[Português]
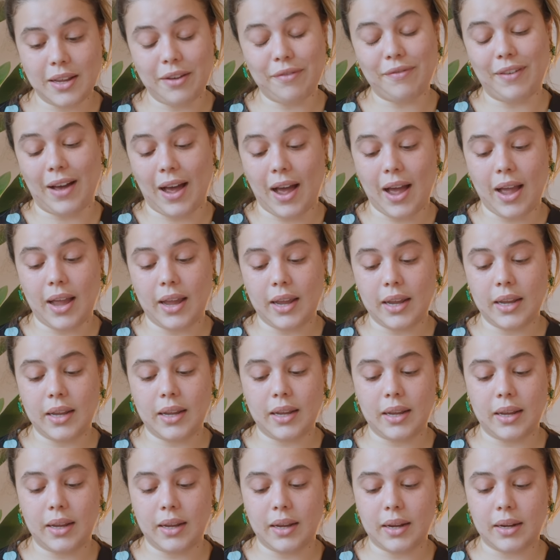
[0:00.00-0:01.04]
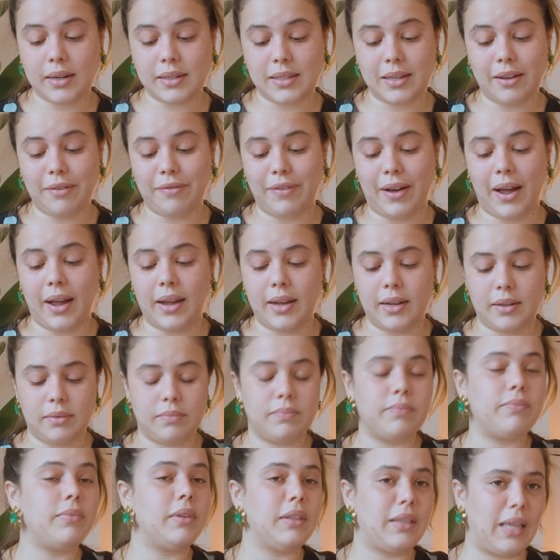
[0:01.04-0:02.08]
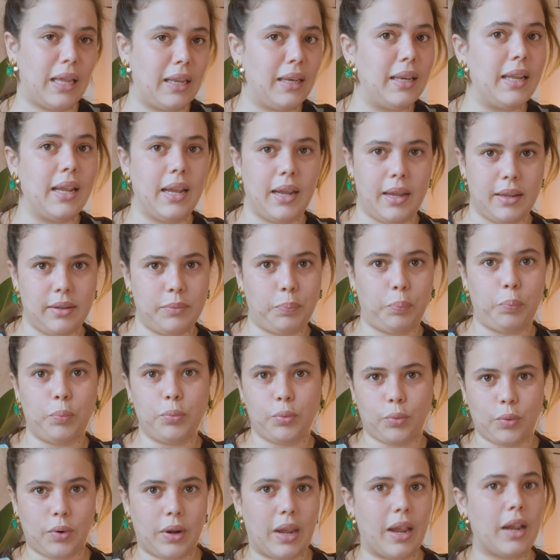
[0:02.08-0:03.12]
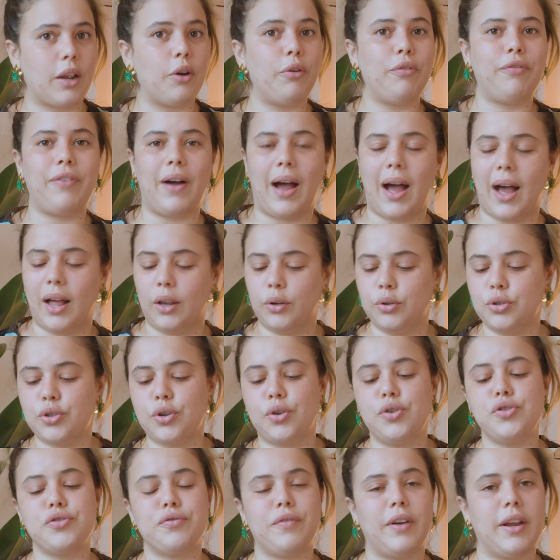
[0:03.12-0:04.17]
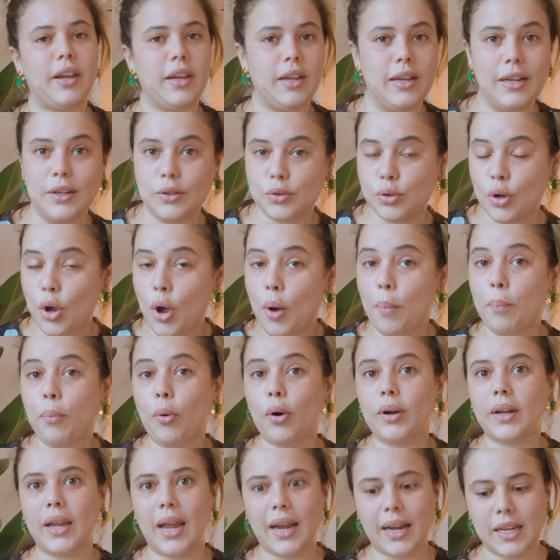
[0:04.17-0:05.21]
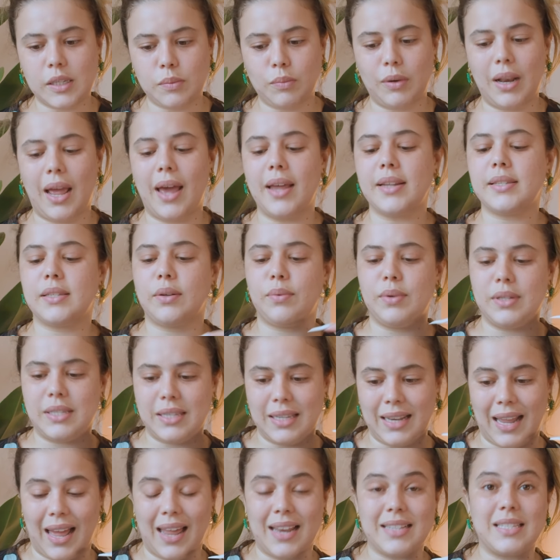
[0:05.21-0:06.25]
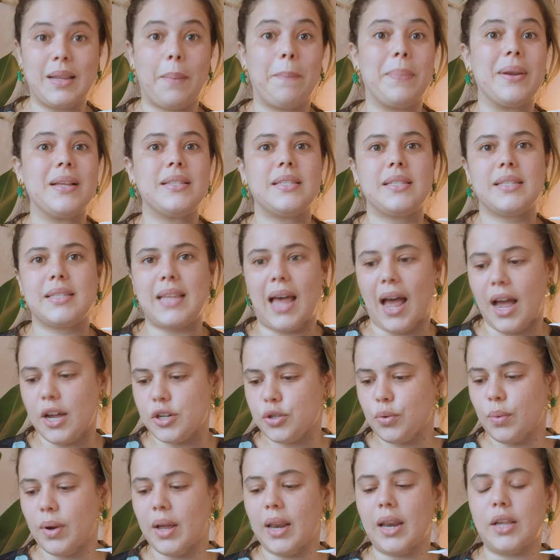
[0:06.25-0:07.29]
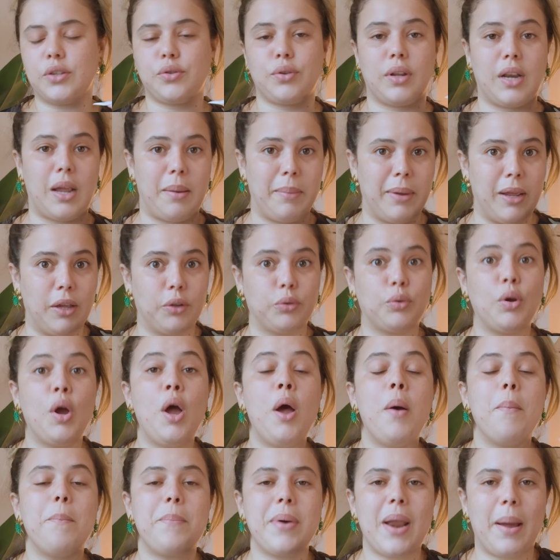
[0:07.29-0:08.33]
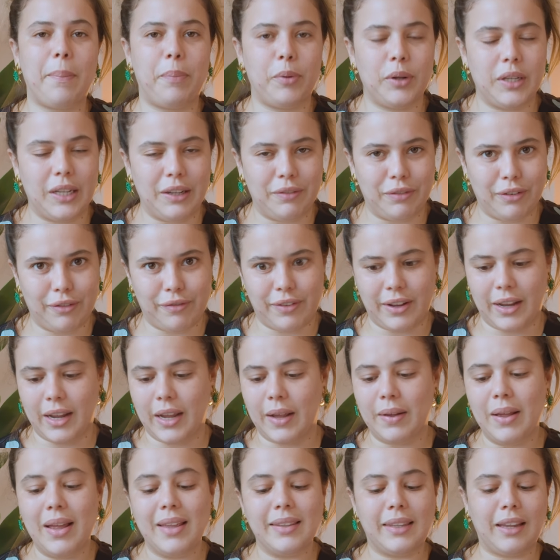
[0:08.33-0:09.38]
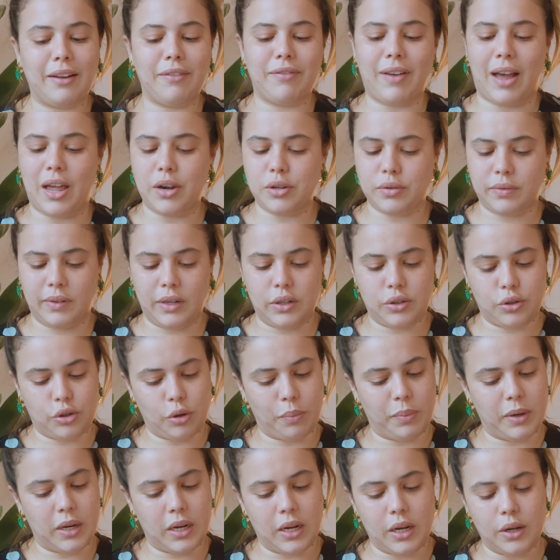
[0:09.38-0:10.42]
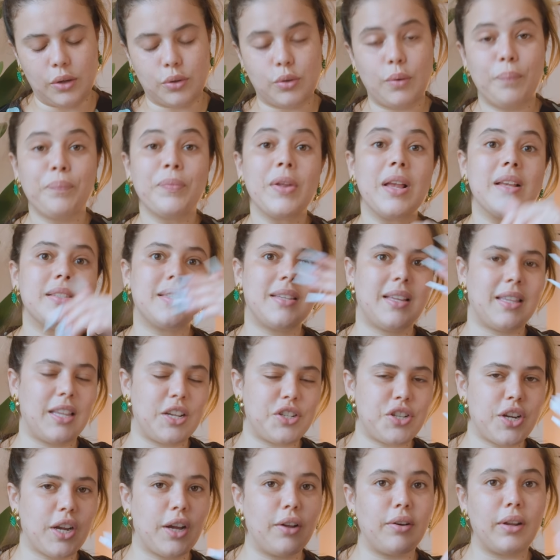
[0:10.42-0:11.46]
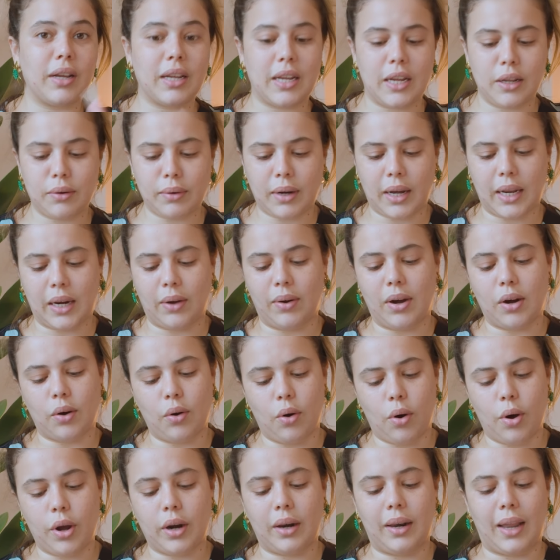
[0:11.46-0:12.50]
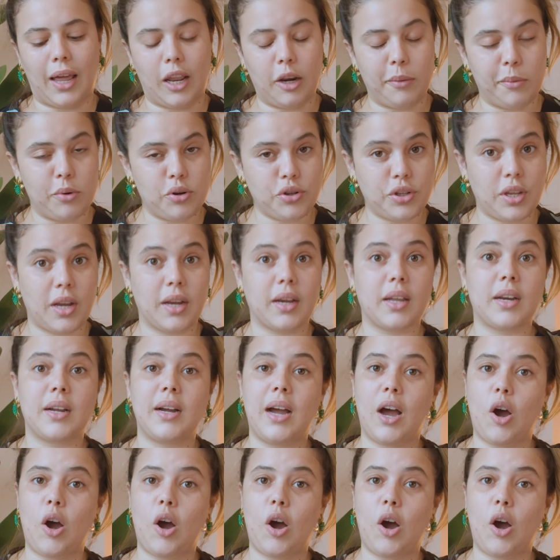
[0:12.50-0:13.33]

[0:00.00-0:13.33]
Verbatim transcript: você vai, que você vai entender o que, que eu falo, de onde vem isso, por que, que as mulheres são ensinadas a precisar de um relacionamento para poder viver. Tem vários vídeos sobre isso. Você está chegando aqui no canal agora, lá no meu Instagram,